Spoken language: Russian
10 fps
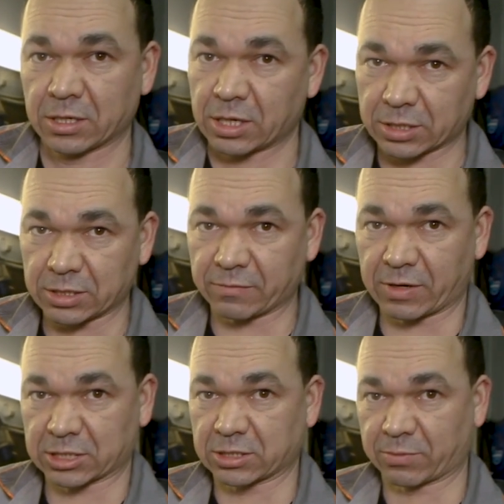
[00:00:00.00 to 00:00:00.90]
Это не
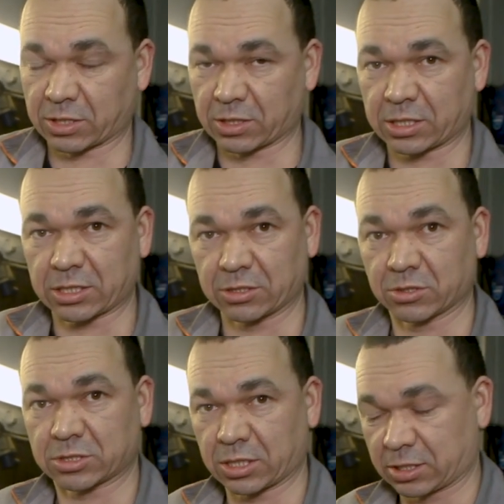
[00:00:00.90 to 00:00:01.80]
важно, прокладка
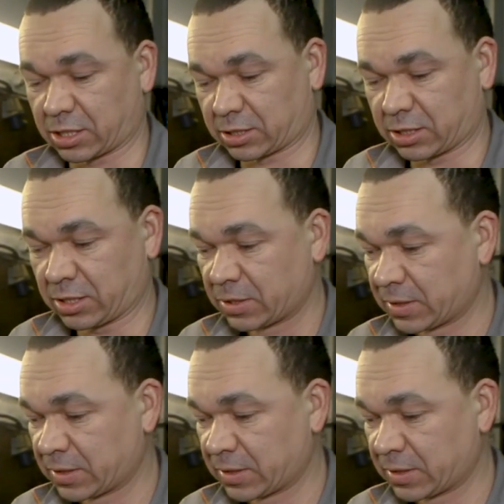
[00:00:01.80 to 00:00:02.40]
идет стандартная.